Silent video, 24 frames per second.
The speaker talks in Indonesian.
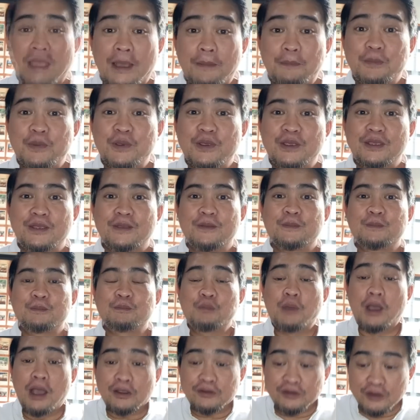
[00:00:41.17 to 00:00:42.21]
Tapi
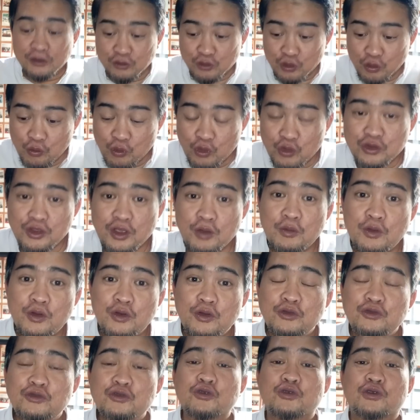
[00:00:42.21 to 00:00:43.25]
bahasa tumbuhnya
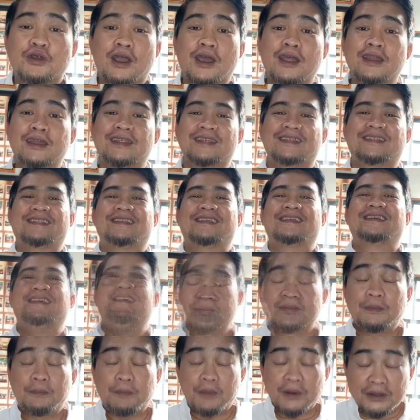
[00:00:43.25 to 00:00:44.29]
menunjukkan
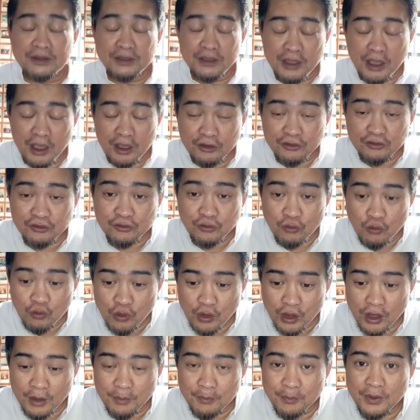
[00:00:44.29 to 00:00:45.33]
seperti yang
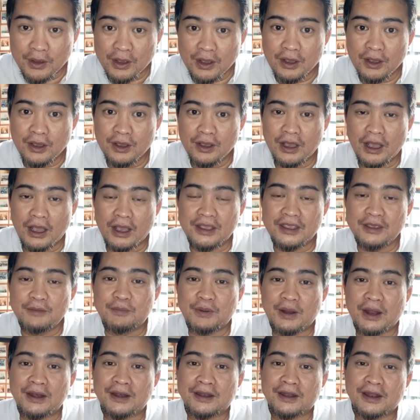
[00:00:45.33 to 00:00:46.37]
sungkem ke
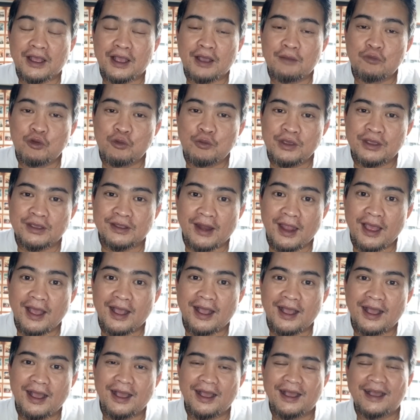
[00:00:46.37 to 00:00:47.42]
Gibran Raka Buming
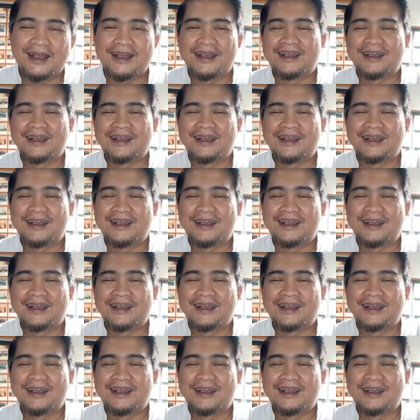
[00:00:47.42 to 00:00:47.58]
Raka